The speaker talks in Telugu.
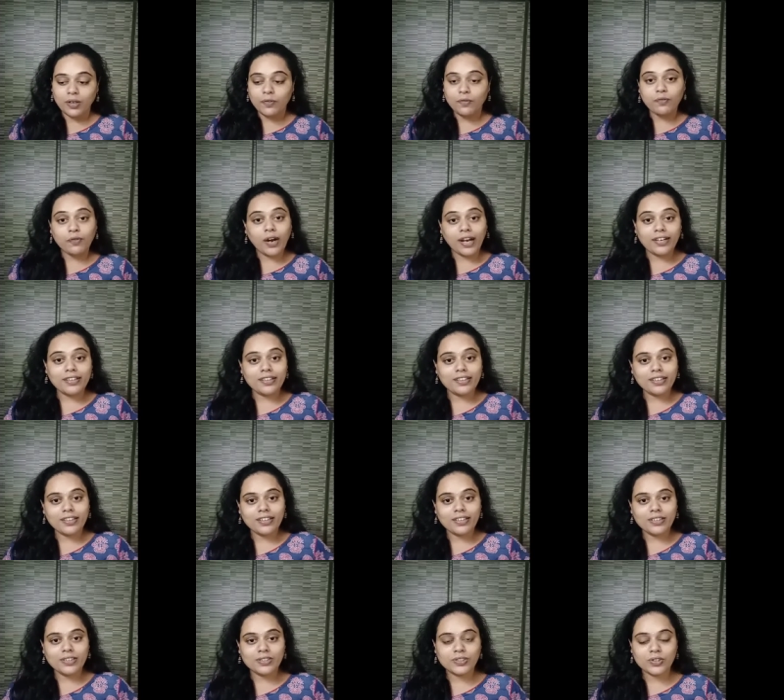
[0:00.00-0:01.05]

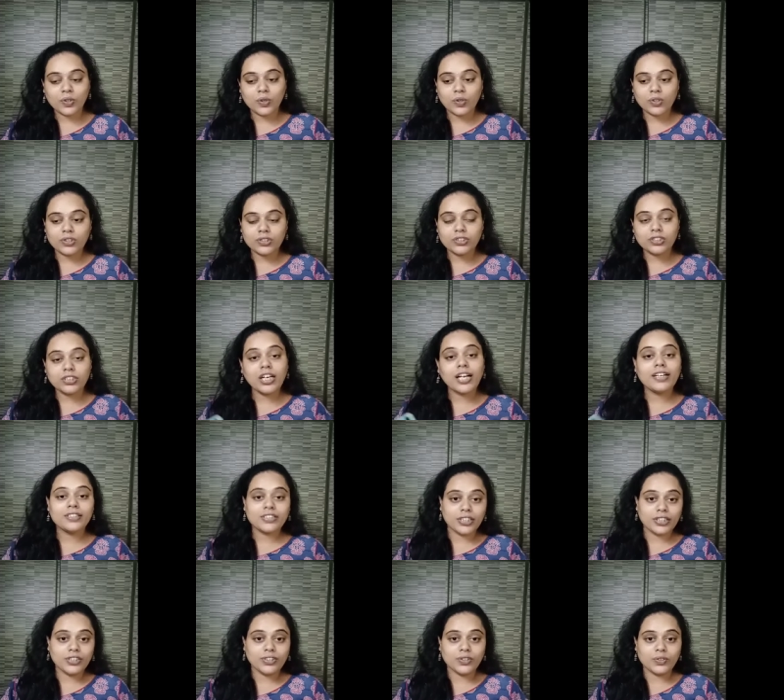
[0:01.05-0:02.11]
ఫైటర్ సో చాలా
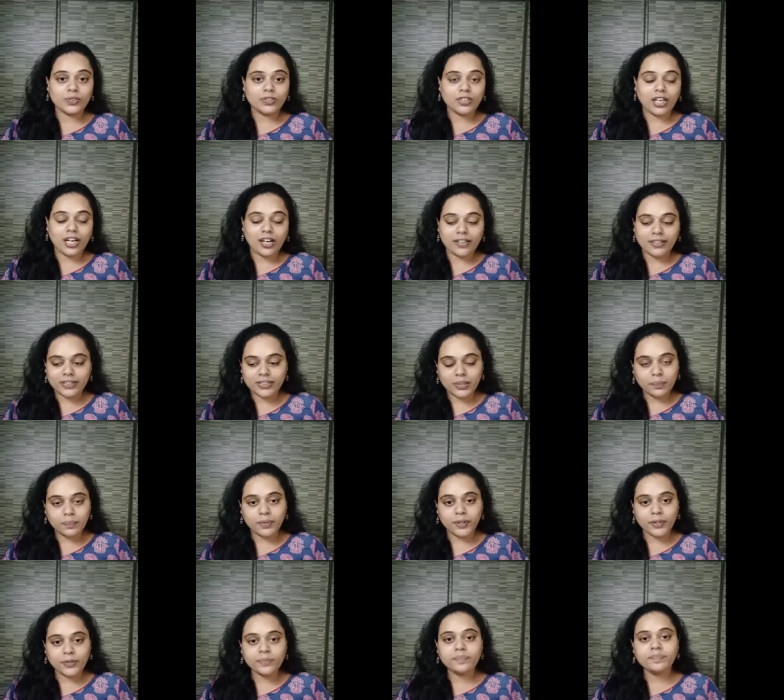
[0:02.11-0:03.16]
జెన్యున్గా అని
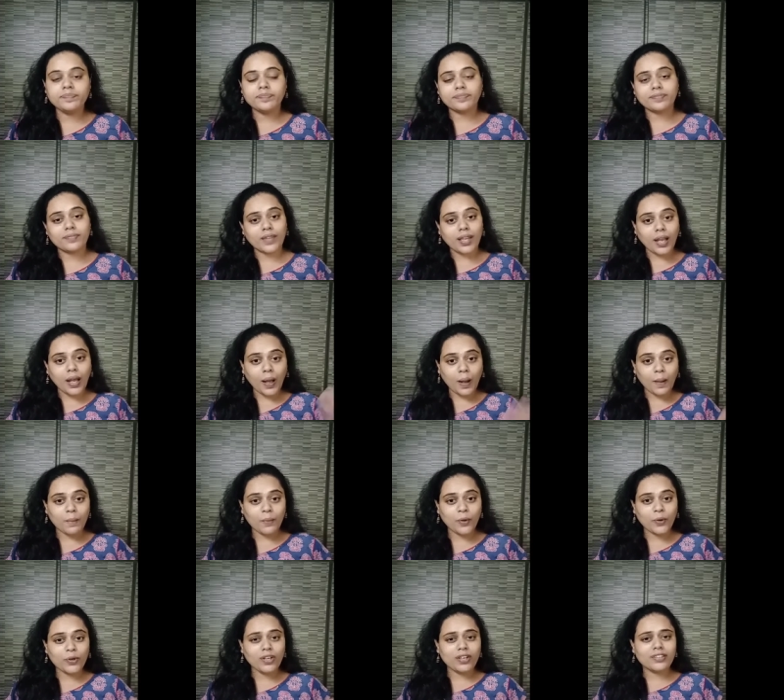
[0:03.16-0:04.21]
చెప్పారు
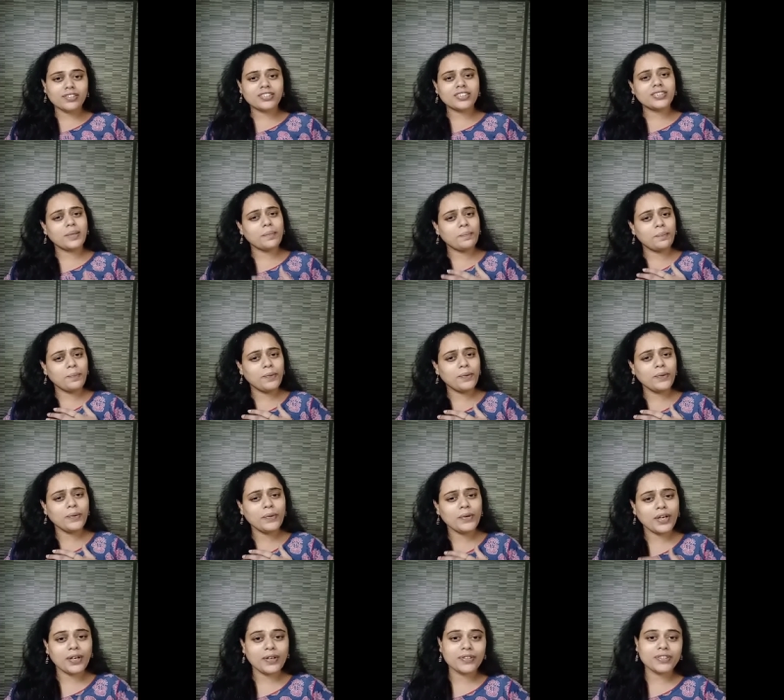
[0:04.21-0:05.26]
మోనల్ వచ్చేసి ఎప్పుడు
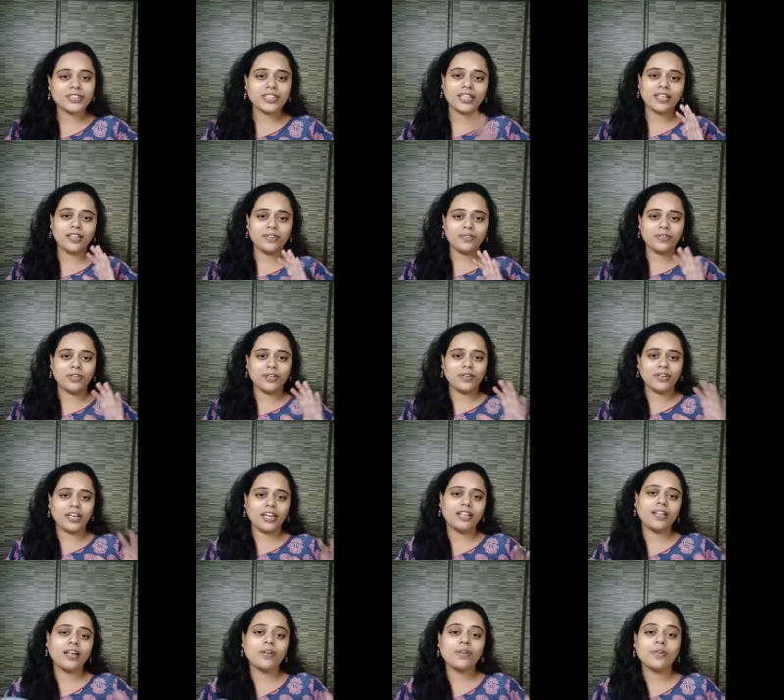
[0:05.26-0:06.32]
ఏడుస్తూనే ఉంటా
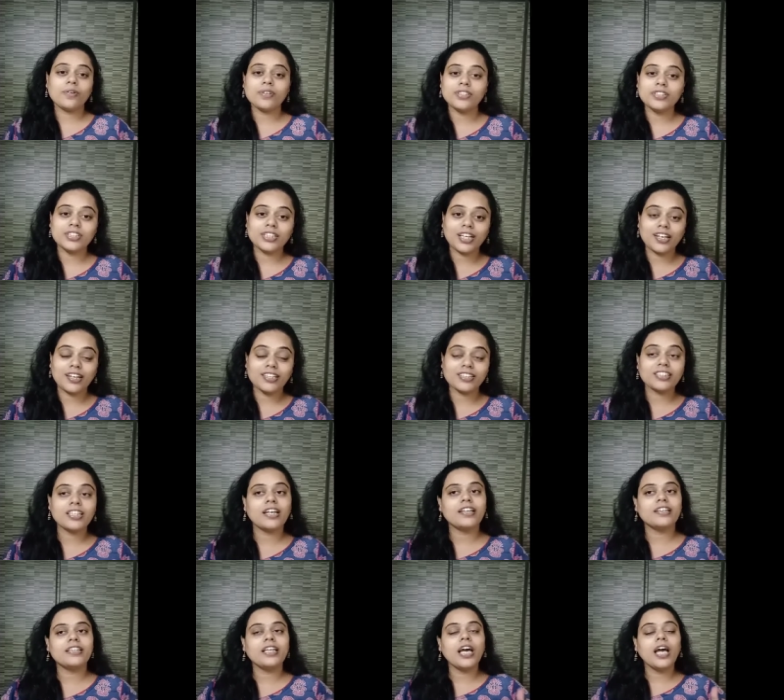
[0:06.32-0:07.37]
ఏ దాని గురించి అనేసి
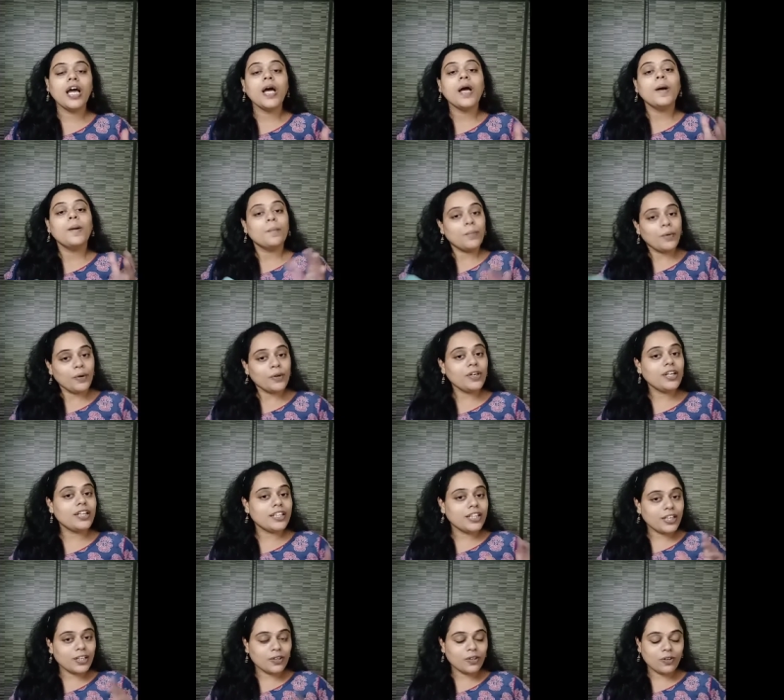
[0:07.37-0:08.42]
అడిగితే
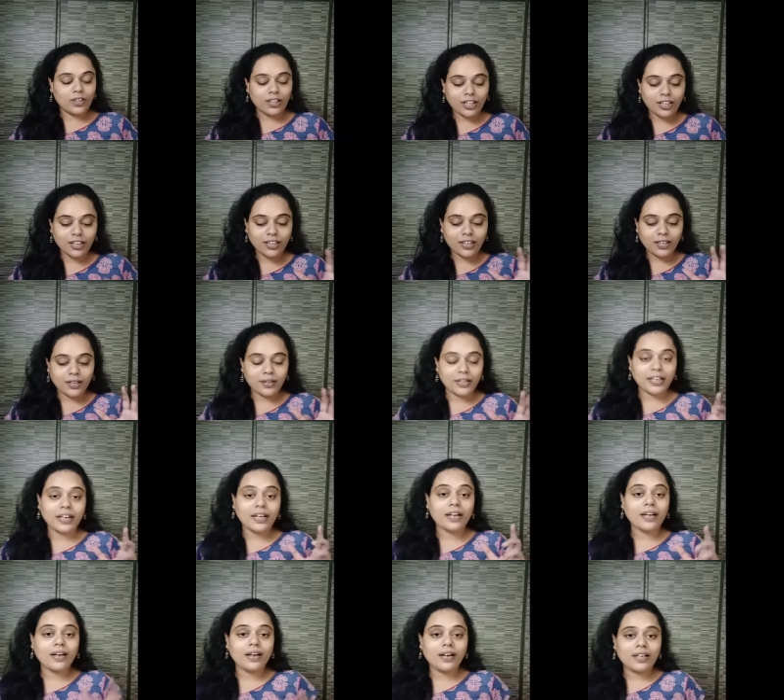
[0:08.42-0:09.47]
మోనల్ దానికి ఒక
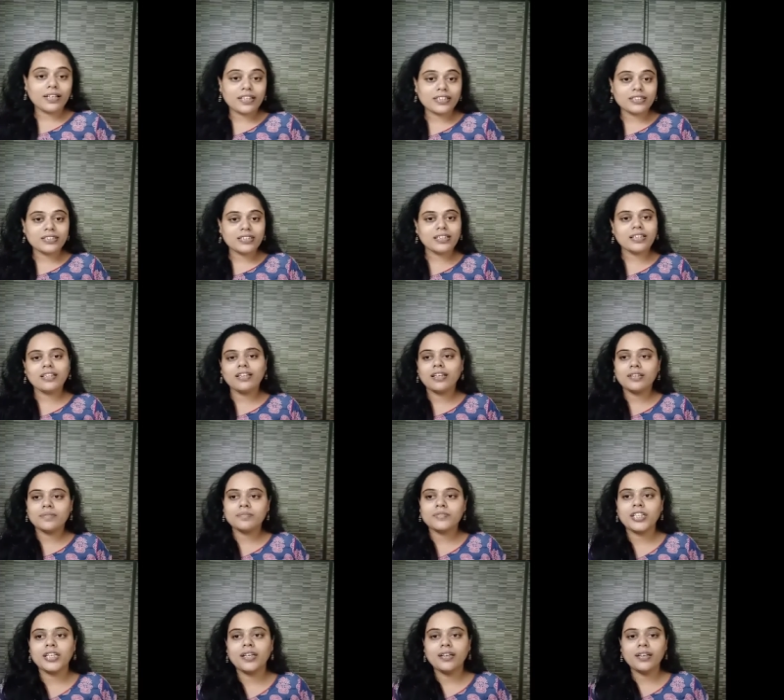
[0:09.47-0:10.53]
అందిస్తుంది
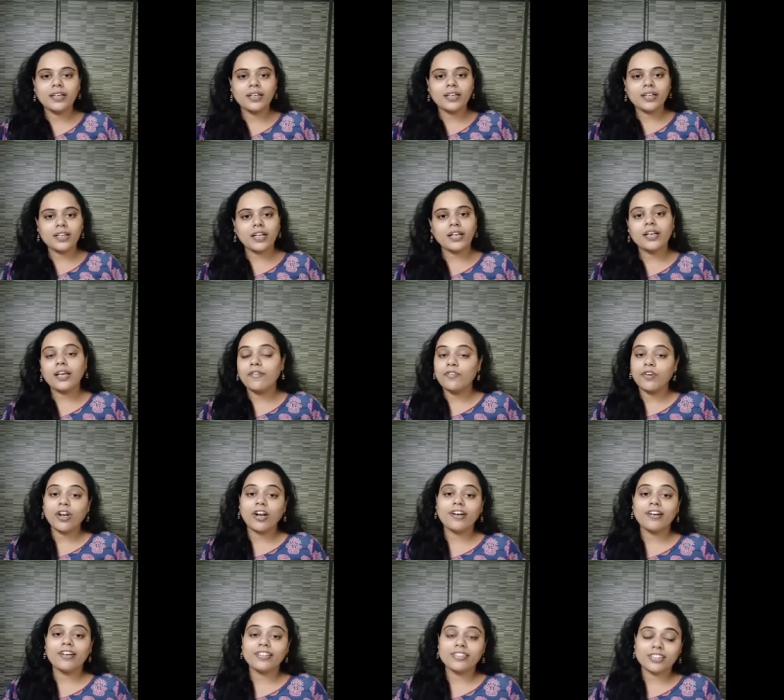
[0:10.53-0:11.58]
ఏంటంటే నన్ను ఎవరు
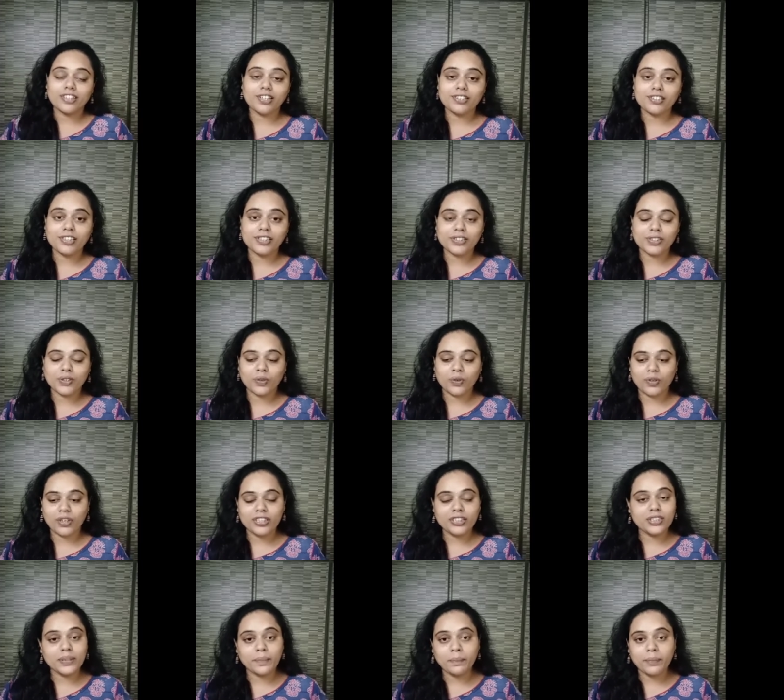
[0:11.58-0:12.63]
అండర్స్టాండ్ చేసుకోరు
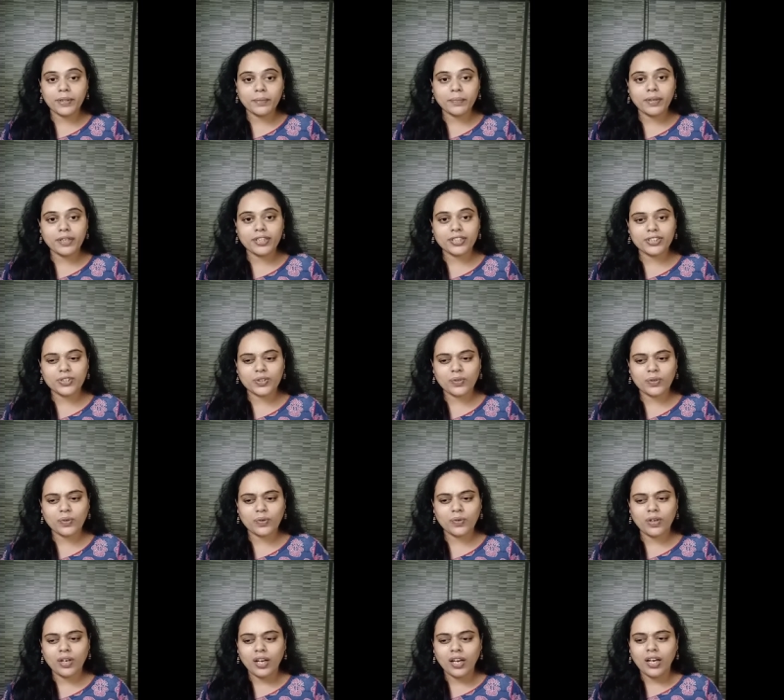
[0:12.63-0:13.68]
నేను చెప్పింది
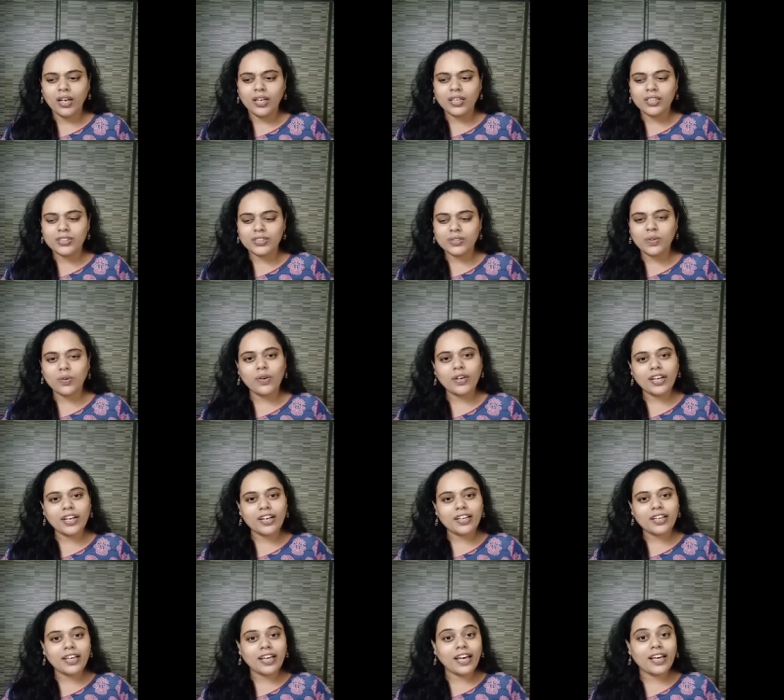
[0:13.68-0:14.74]
పట్టించుకోరు సో
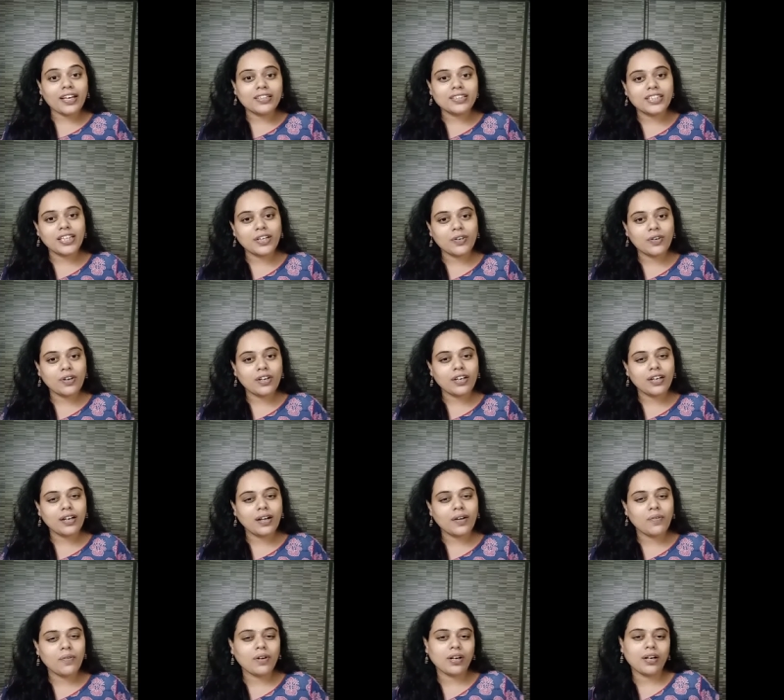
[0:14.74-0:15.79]
ఇక్కడ కేర్ చేయరు
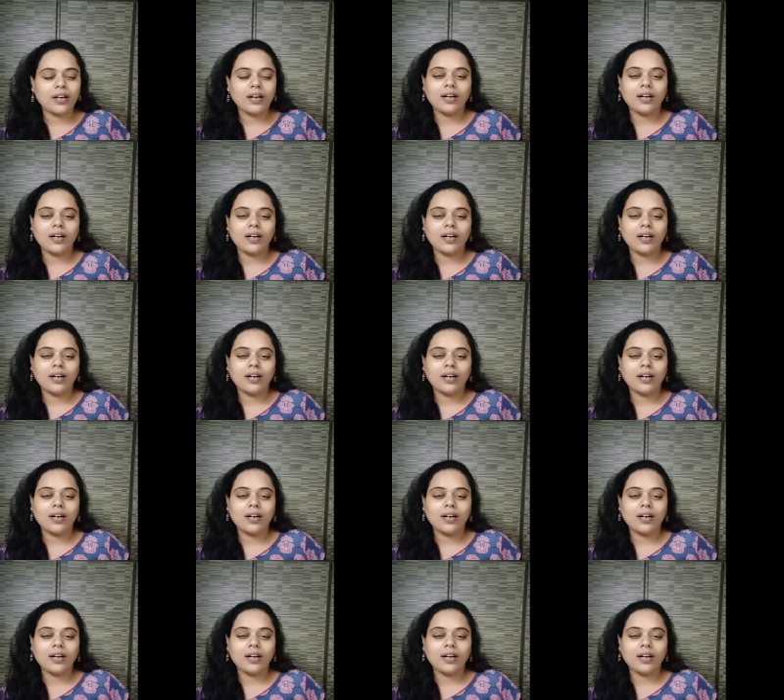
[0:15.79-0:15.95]
అన్న ఒక